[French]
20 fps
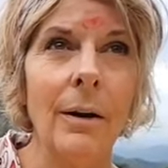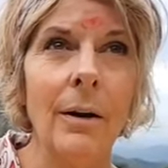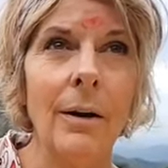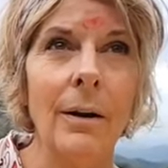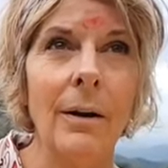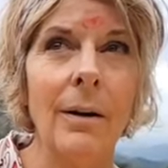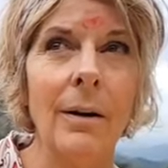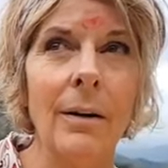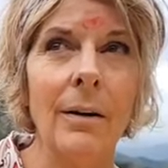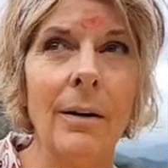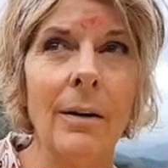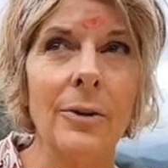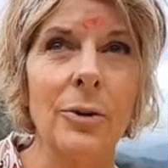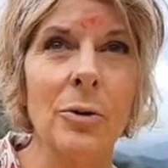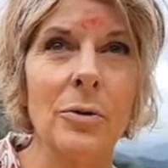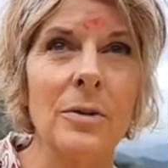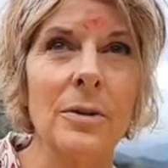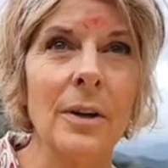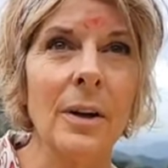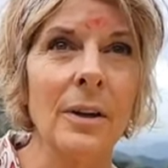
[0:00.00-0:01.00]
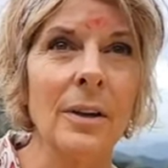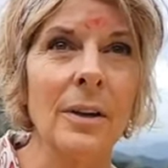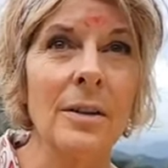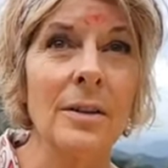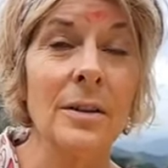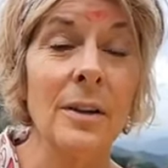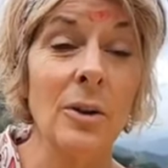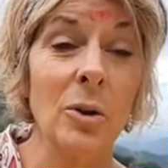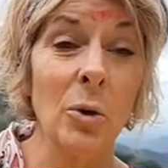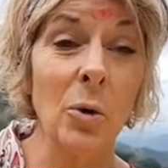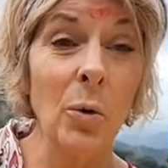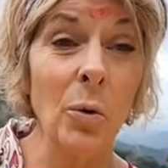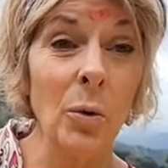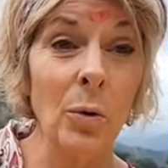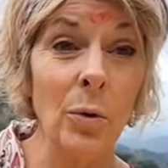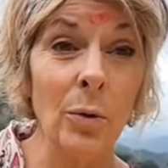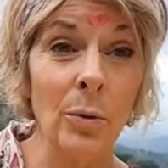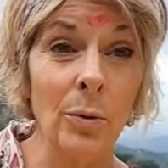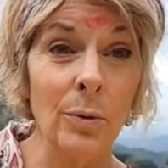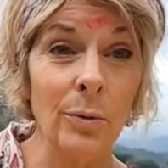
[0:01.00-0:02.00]
euh, entre 5 et 7
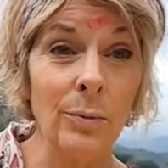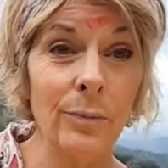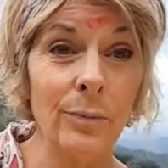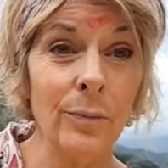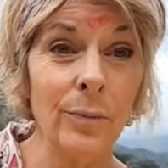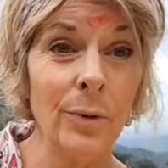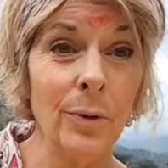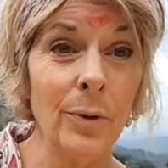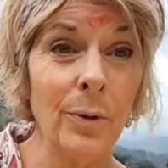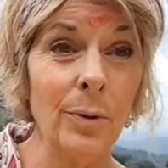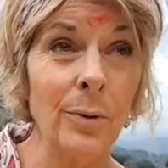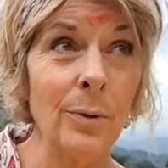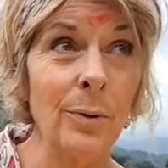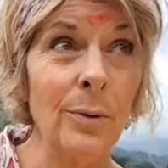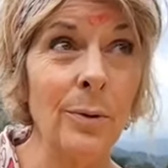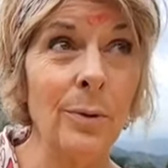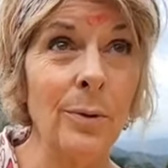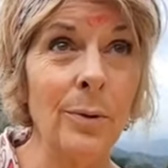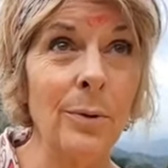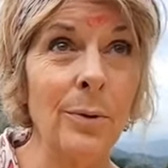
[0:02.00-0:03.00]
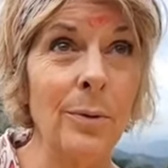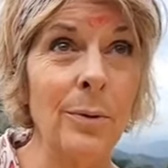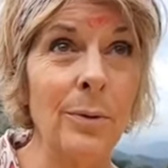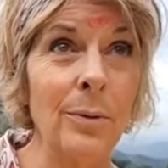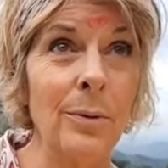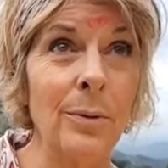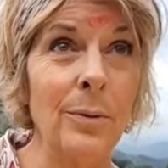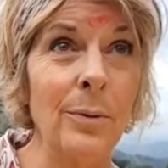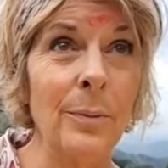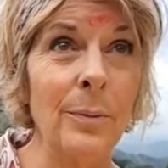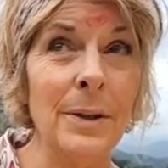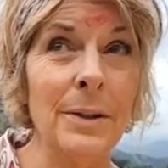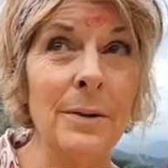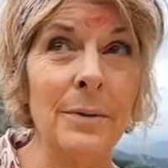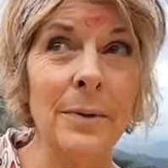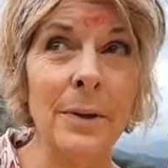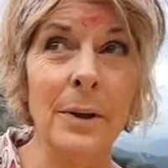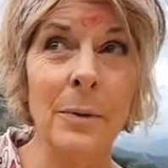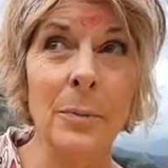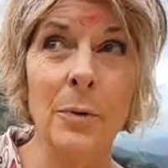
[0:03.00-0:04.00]
euros le, le,
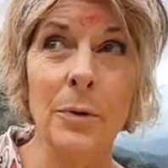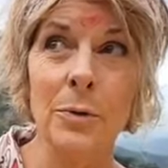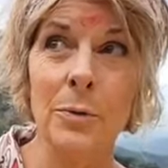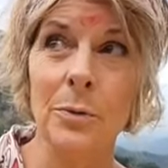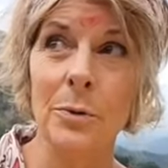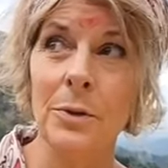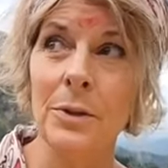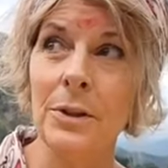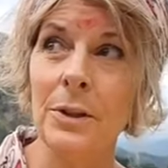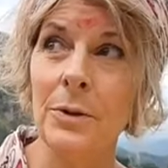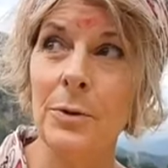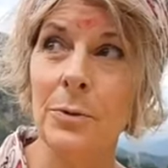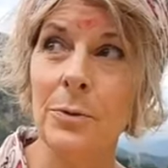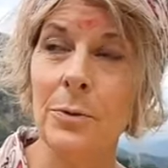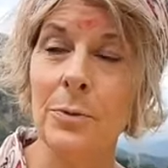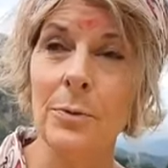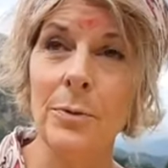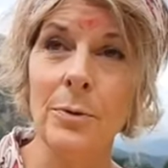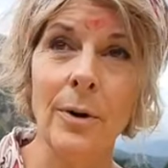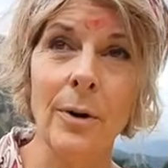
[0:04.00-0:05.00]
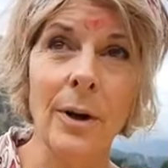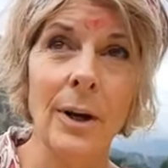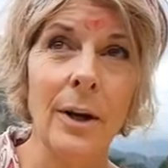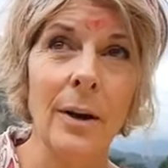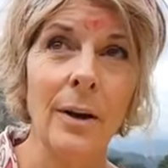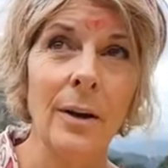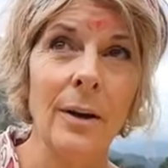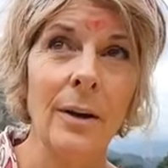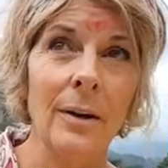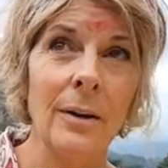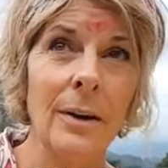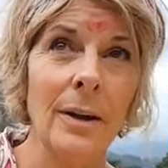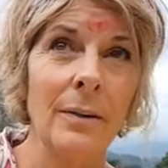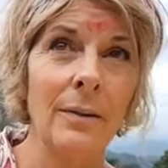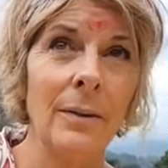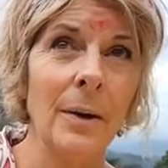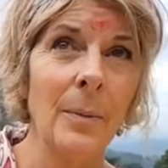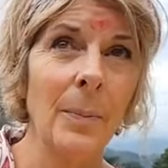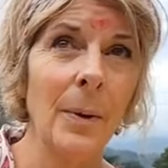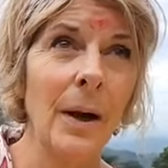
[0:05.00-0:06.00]
magnifique morceau de tissu. Euh, il y
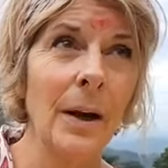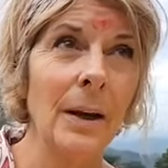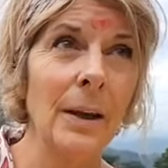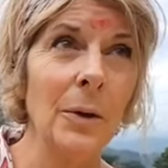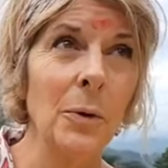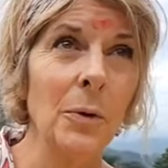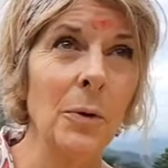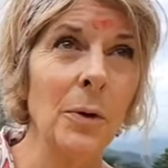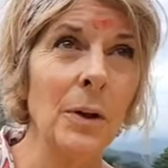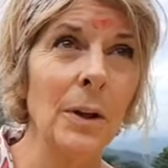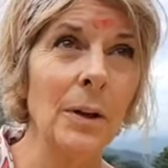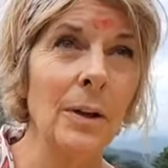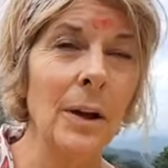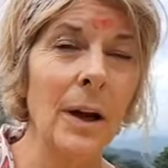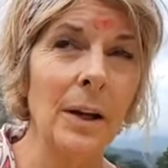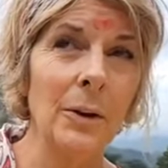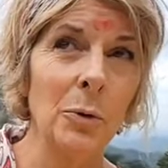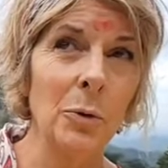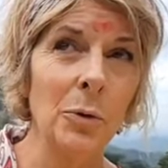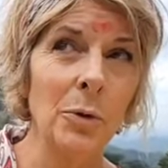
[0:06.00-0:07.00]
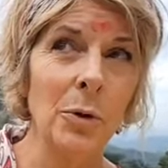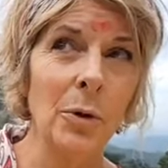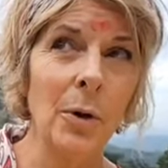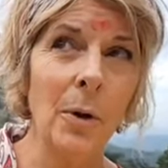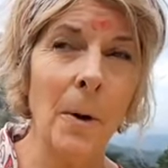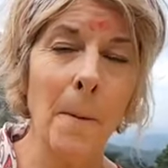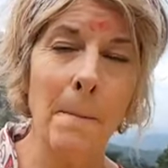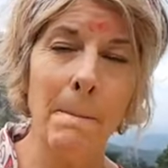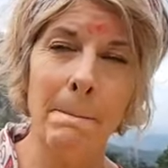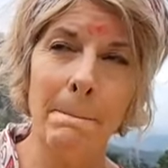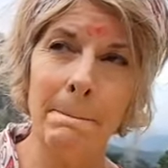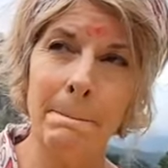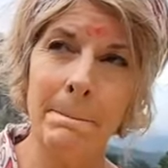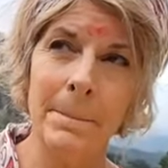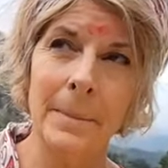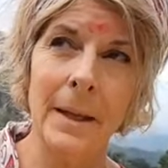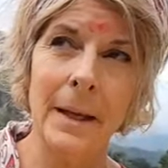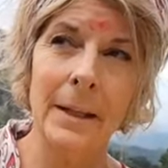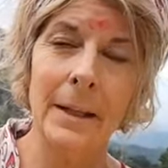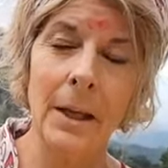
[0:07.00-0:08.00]
avait un pareo et un autre euh,
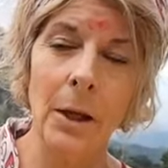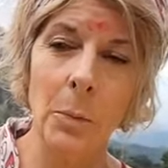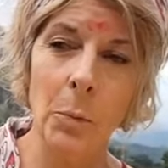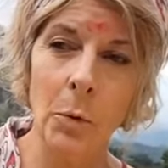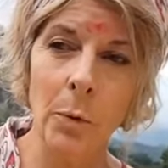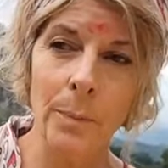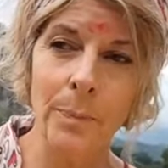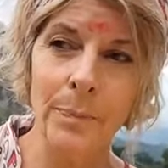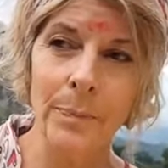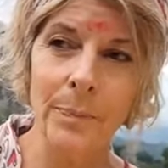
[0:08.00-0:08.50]
très très beau.